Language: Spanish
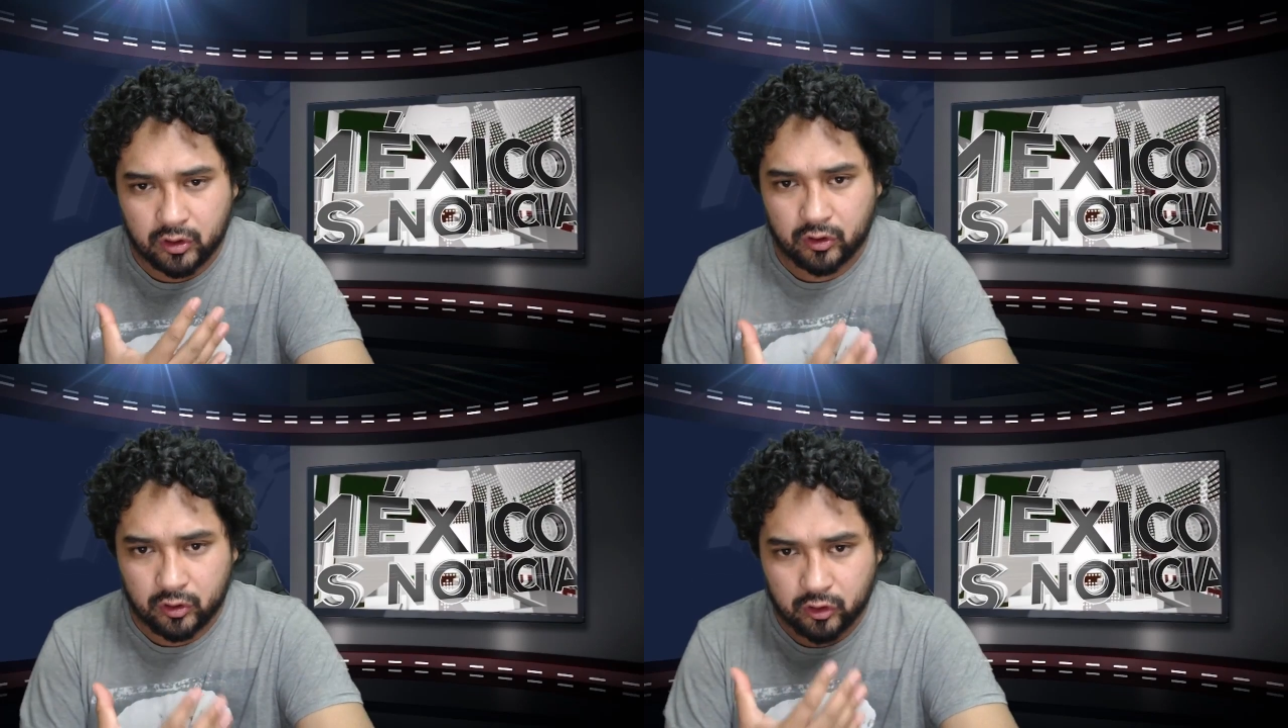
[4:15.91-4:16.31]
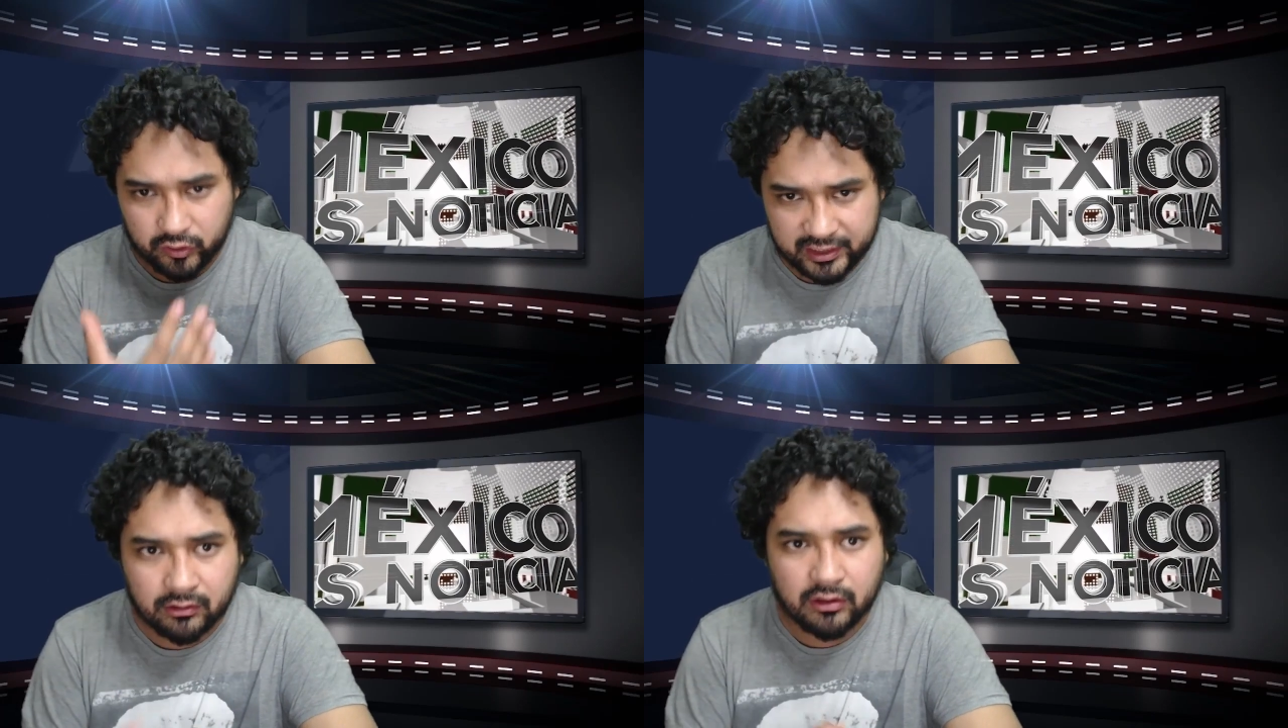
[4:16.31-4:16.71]
lo,
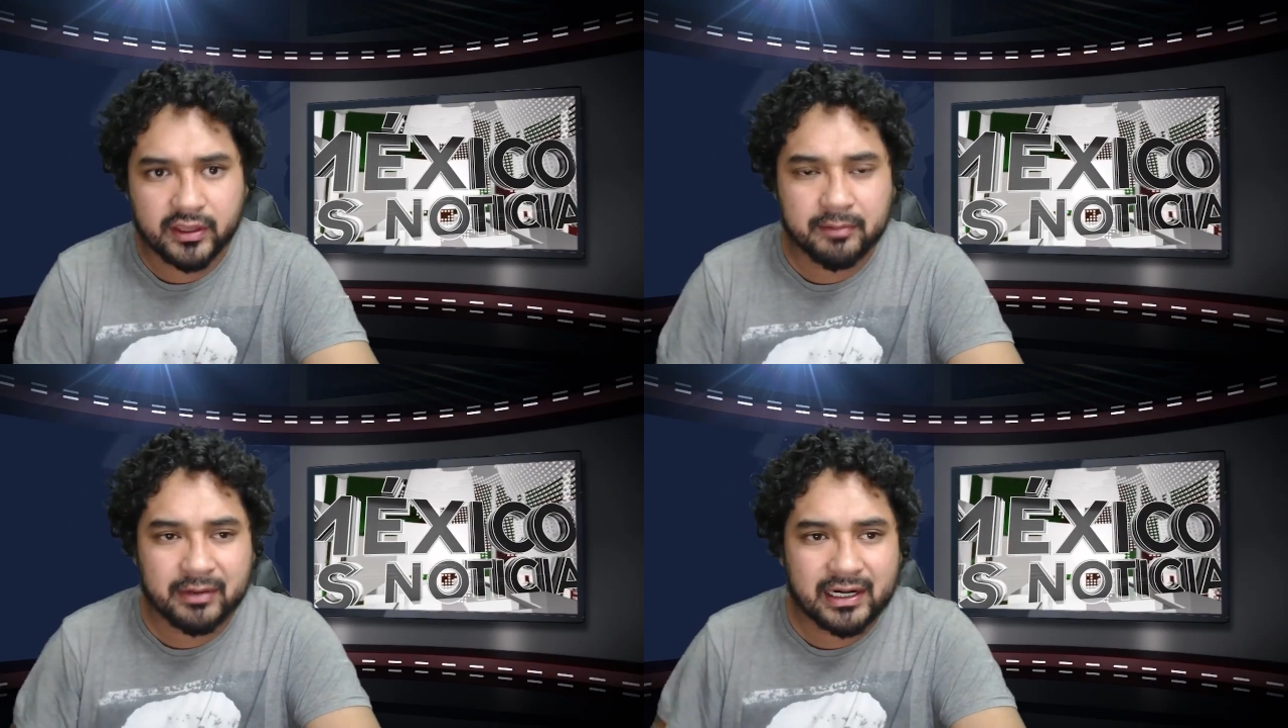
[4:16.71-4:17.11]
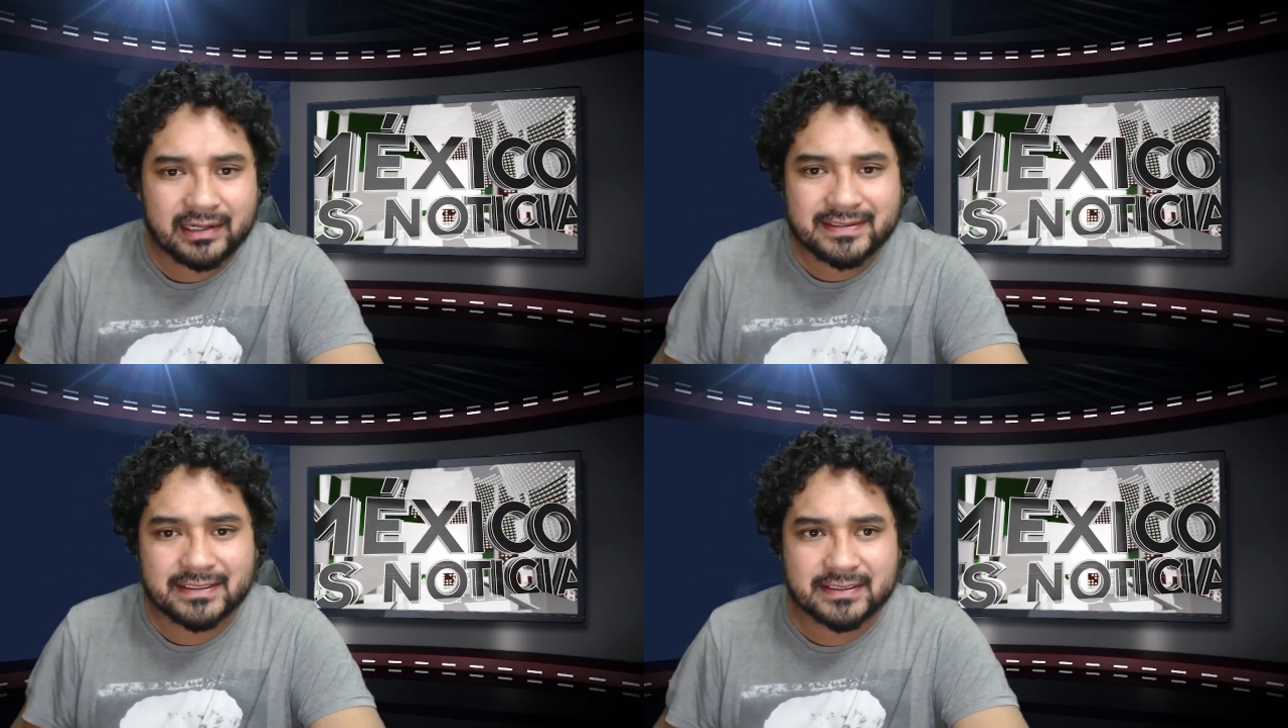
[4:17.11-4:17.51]
digo de manera
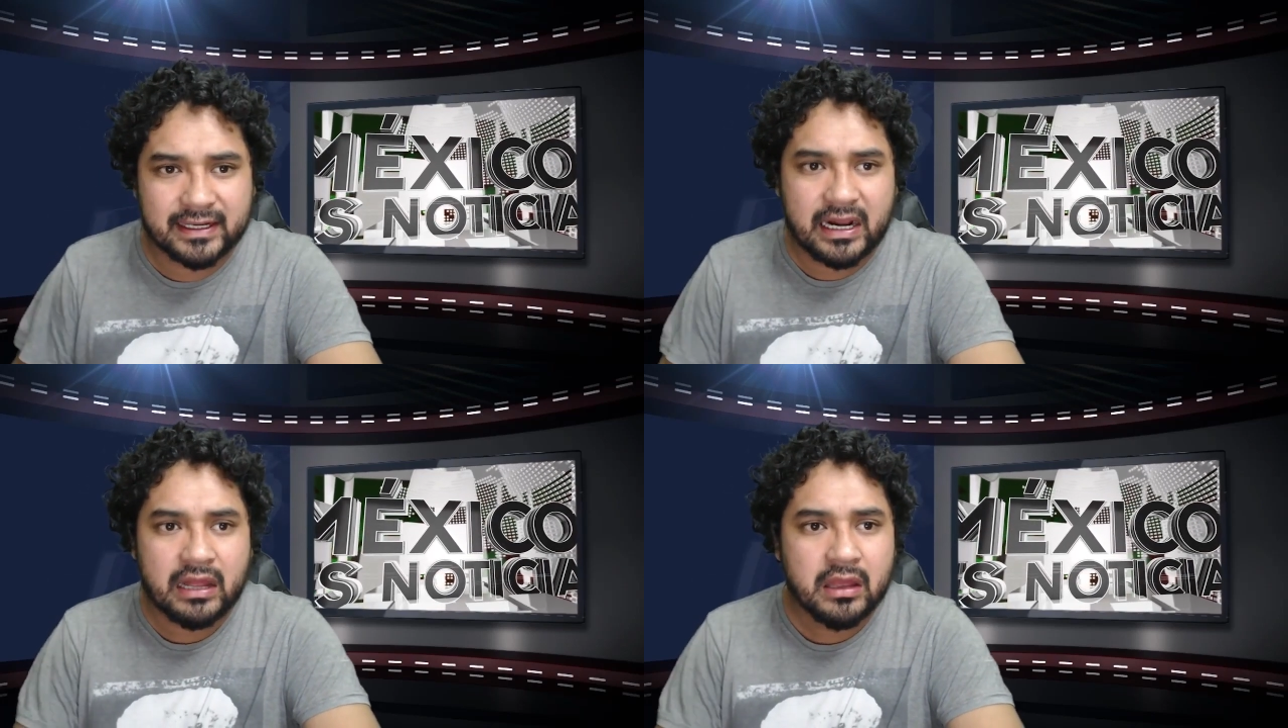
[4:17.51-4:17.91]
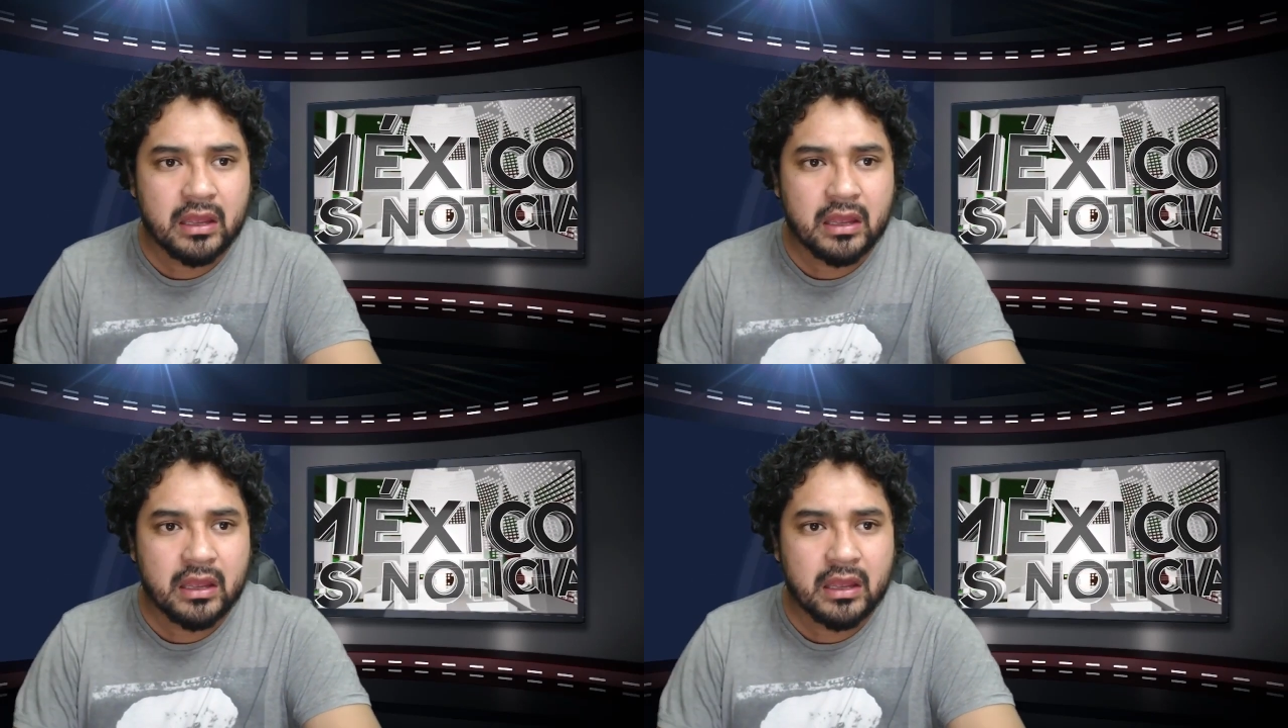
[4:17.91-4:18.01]
sincera,